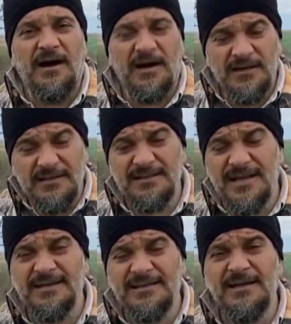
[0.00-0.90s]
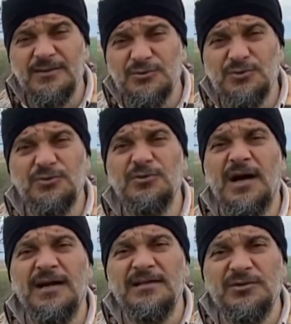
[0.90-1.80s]
Arılarda su
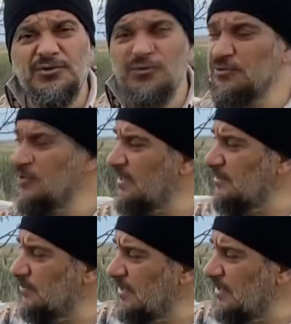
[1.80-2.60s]
kaynağı çok uzak